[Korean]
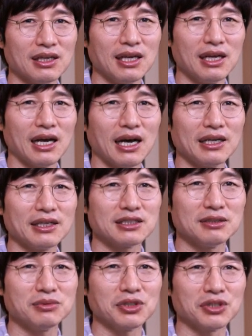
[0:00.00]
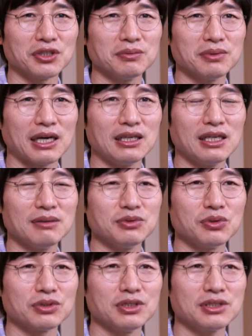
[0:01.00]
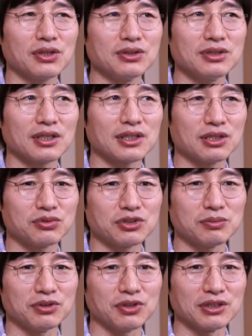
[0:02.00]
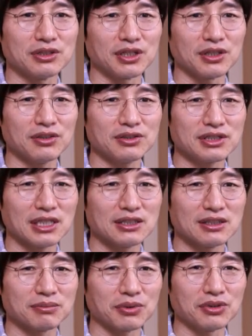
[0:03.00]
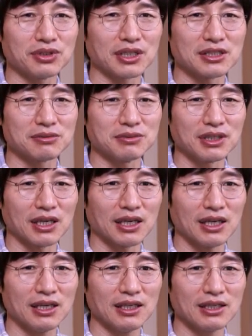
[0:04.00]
아래 그림처럼 알람종을 선택해 주시면 되는데요. 짠! 보여드리겠습니다.